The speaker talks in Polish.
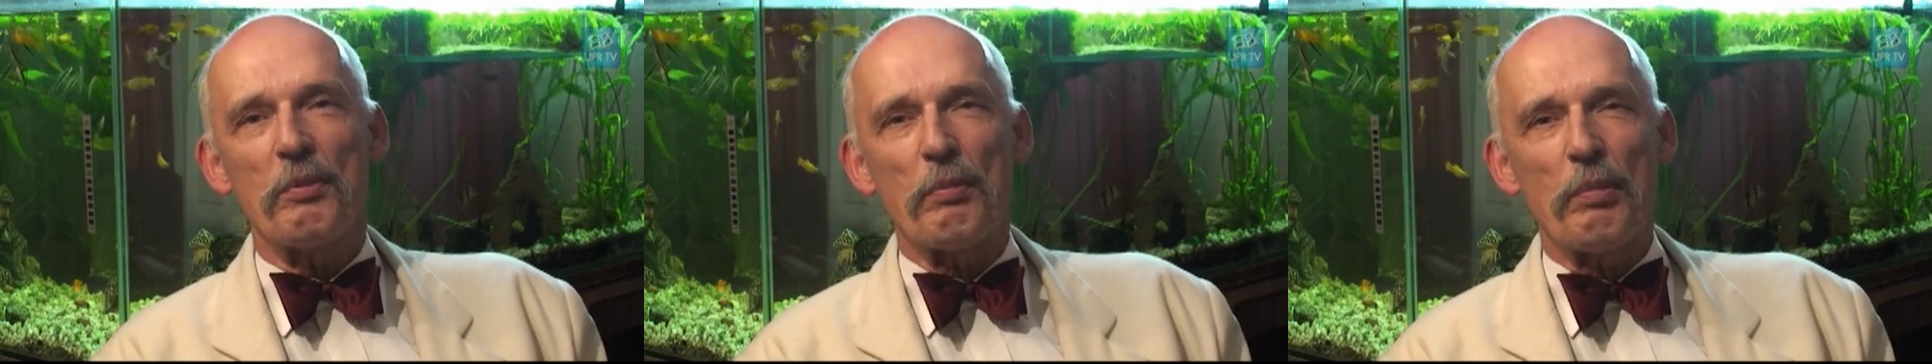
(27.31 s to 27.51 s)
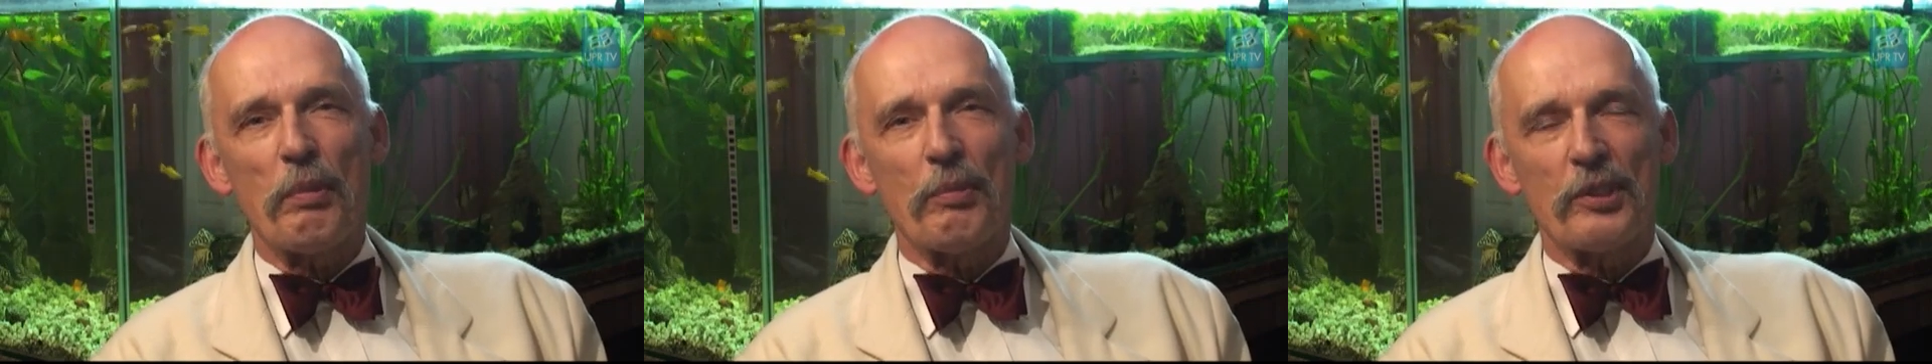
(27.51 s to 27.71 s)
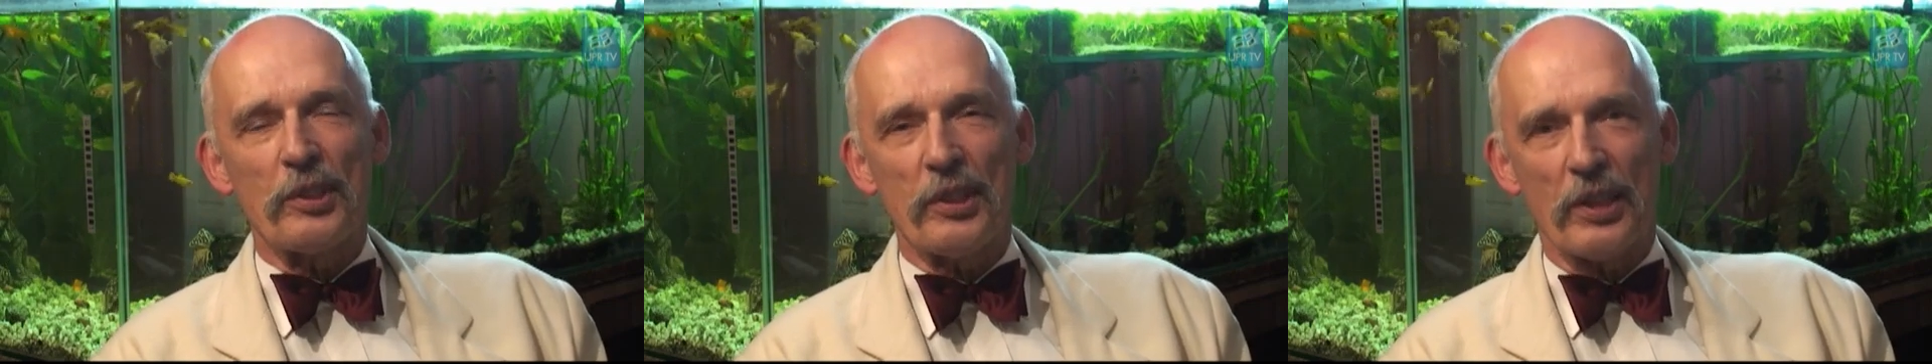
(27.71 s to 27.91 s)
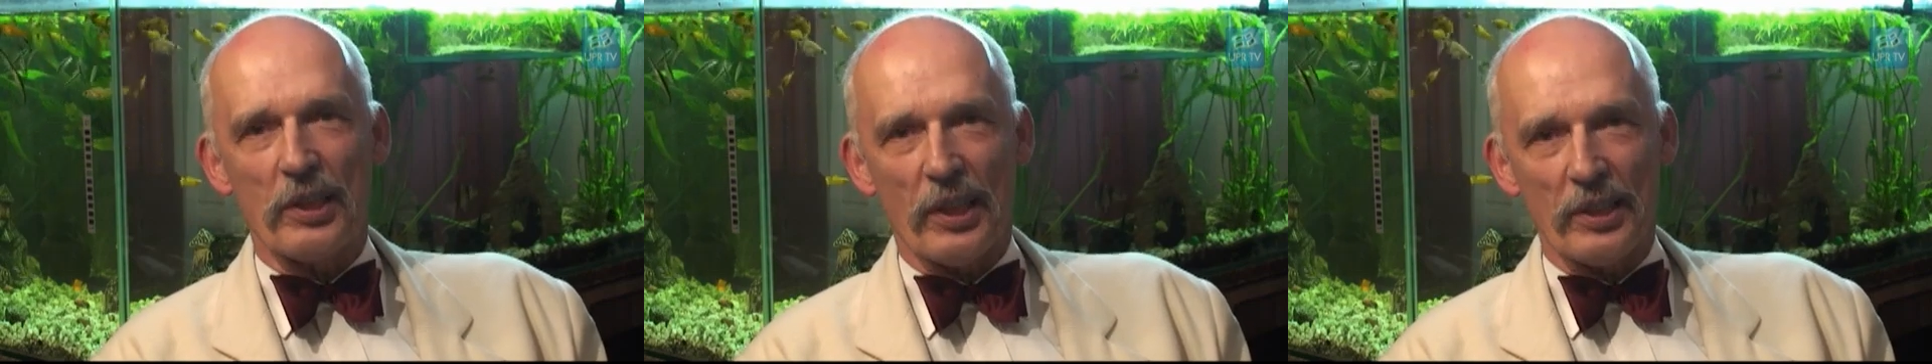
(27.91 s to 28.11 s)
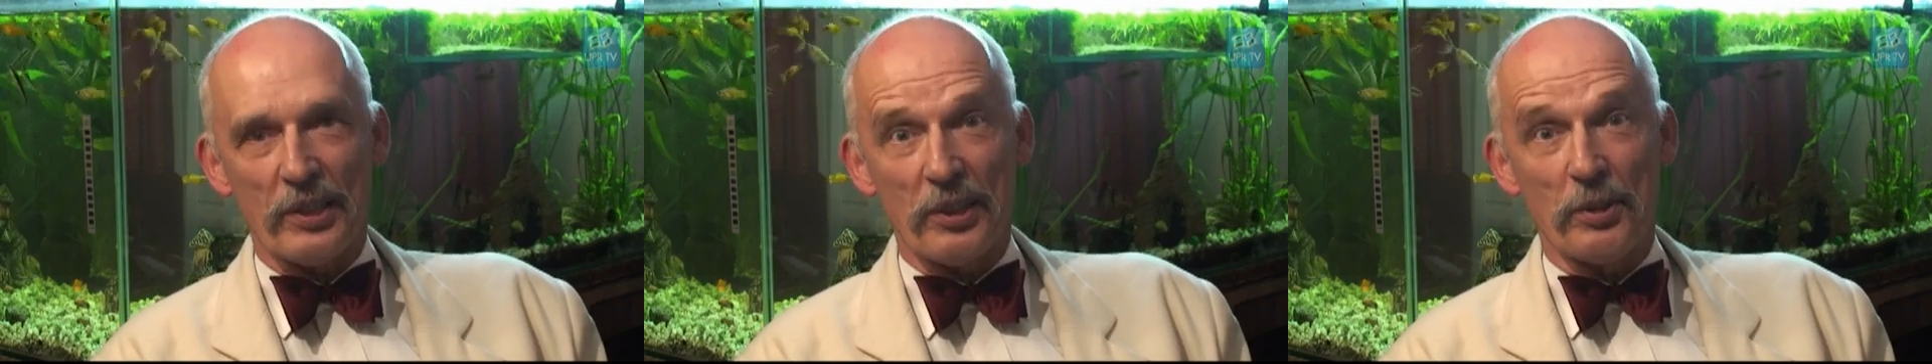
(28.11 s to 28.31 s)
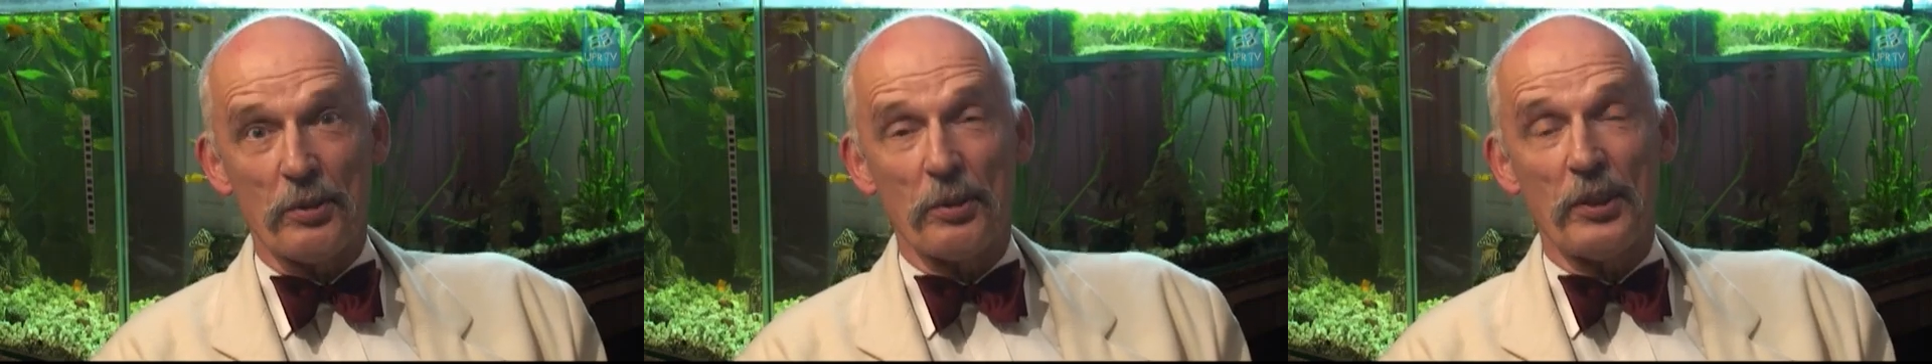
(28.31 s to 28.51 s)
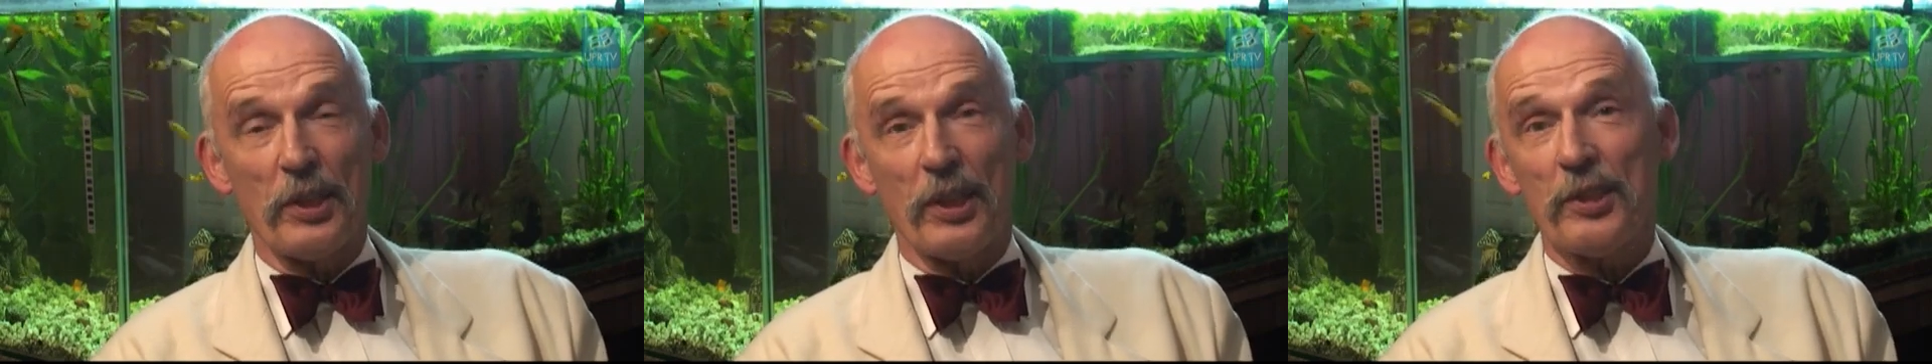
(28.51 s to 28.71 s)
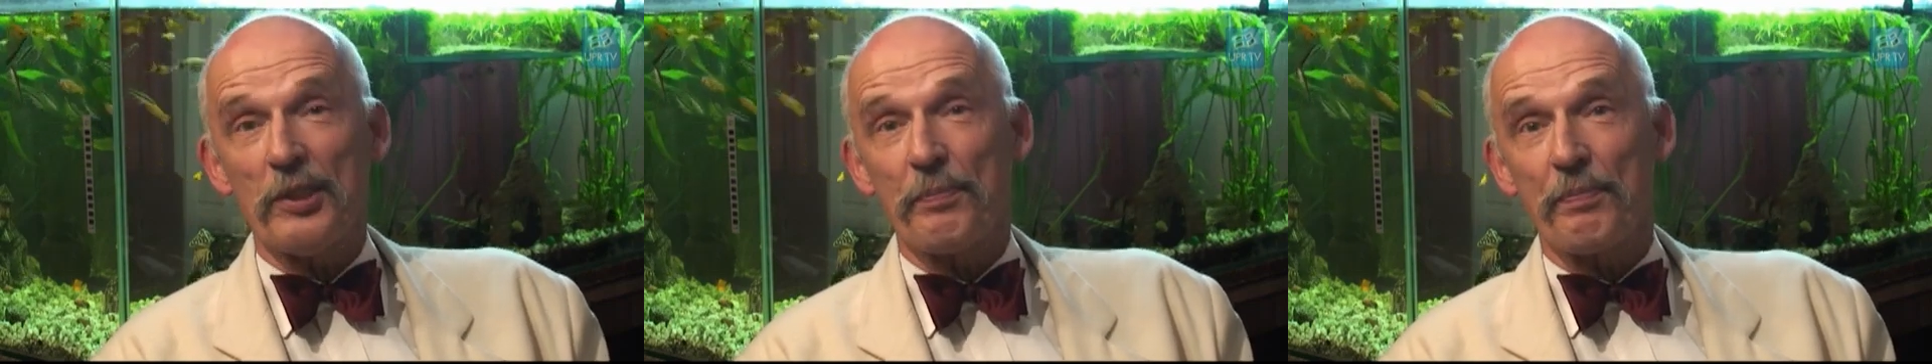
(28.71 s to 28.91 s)
pomocy lekarskiej. No i
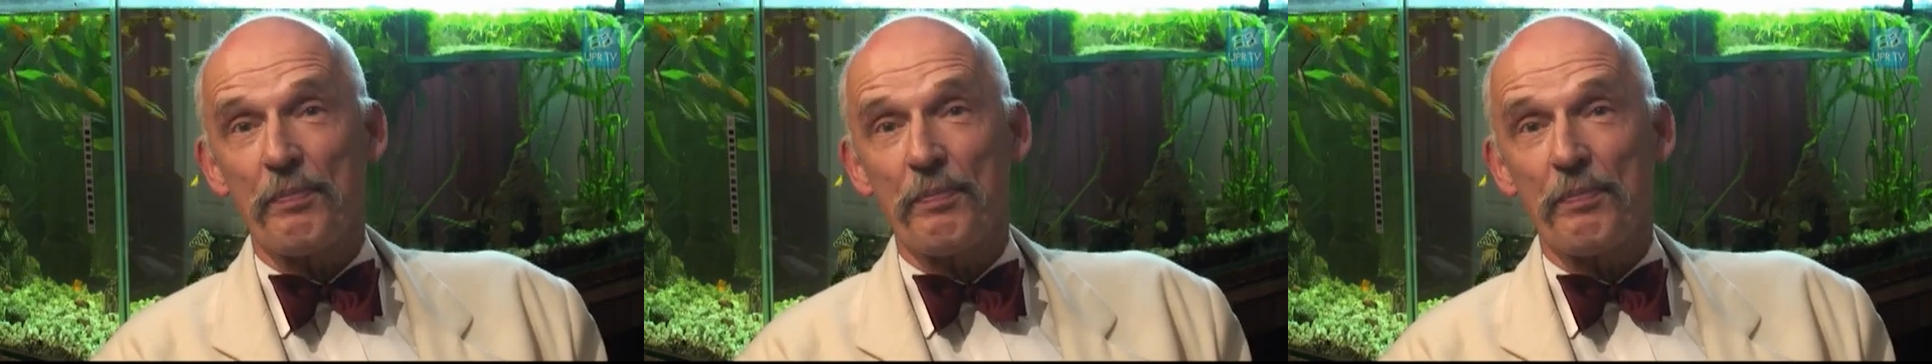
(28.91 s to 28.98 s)
teraz